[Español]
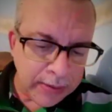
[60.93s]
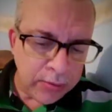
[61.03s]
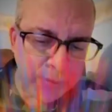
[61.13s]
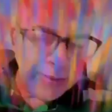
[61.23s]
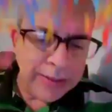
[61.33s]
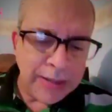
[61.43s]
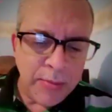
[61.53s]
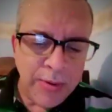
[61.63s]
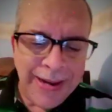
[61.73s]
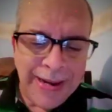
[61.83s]
donde
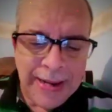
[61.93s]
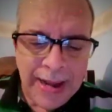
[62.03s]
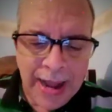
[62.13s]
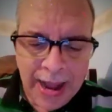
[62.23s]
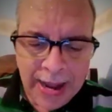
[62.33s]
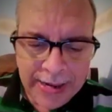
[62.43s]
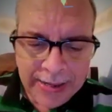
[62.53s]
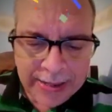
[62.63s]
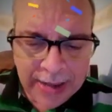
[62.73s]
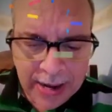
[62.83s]
indicamos el
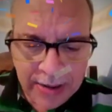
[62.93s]
AEK